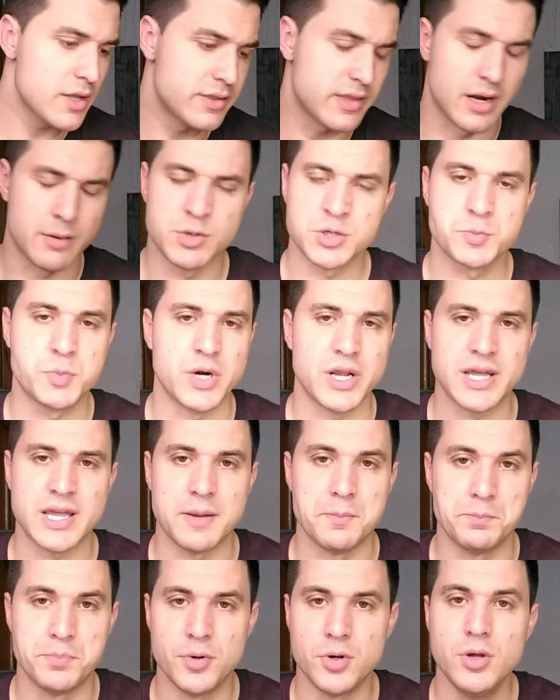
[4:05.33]
Tenemos, por
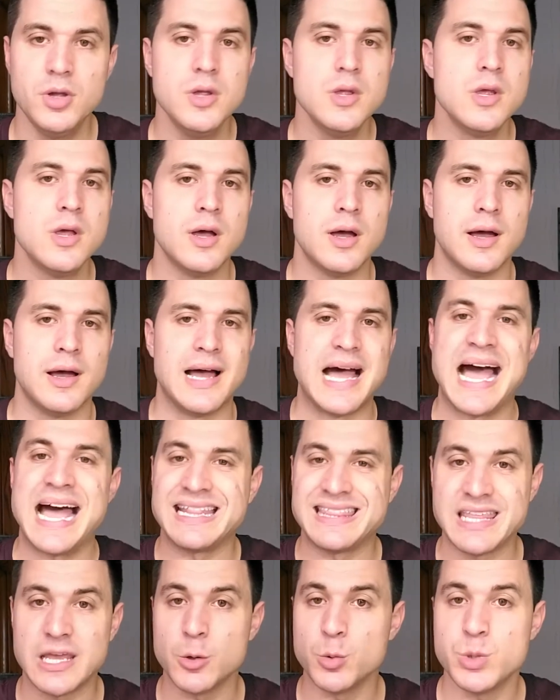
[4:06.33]
ejemplo,
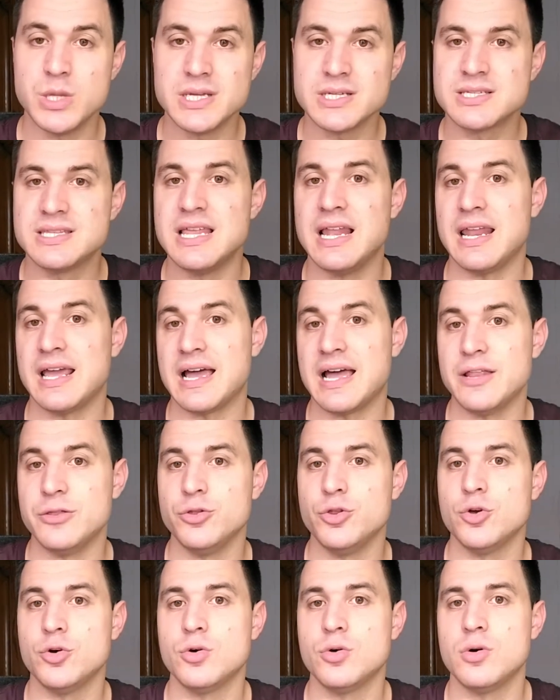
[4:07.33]
a Teudis
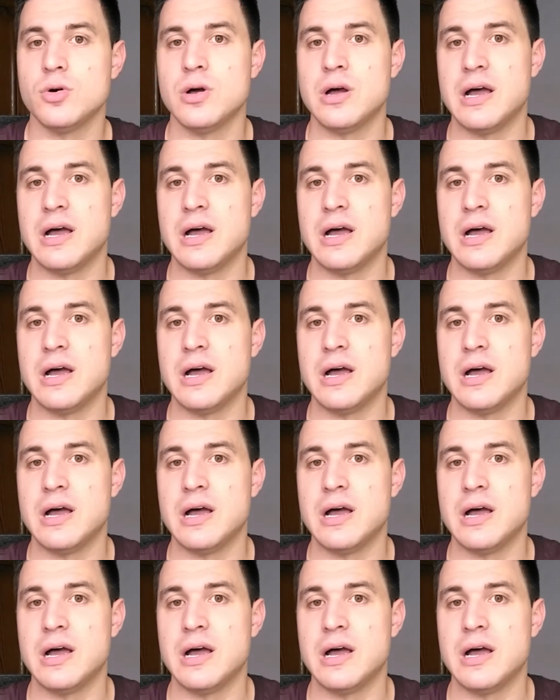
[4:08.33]
delegando